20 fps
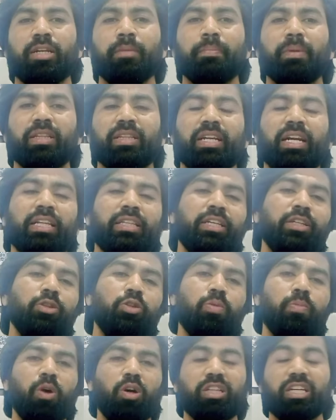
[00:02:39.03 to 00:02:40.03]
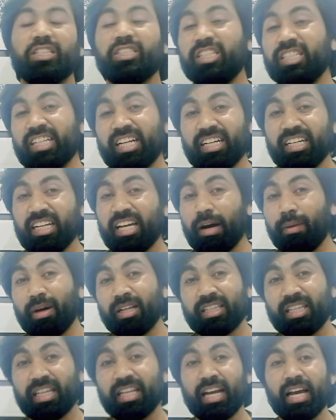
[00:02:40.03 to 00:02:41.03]
दिन पंद्रह दिन तो बहुत अच्छी ठंडी
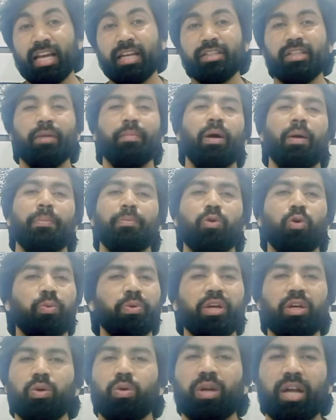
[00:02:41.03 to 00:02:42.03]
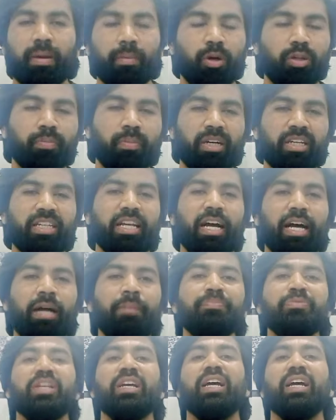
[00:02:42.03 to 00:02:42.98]
हवा दे रहा है जब आपको फील हो रहा है बहुत बढ़िया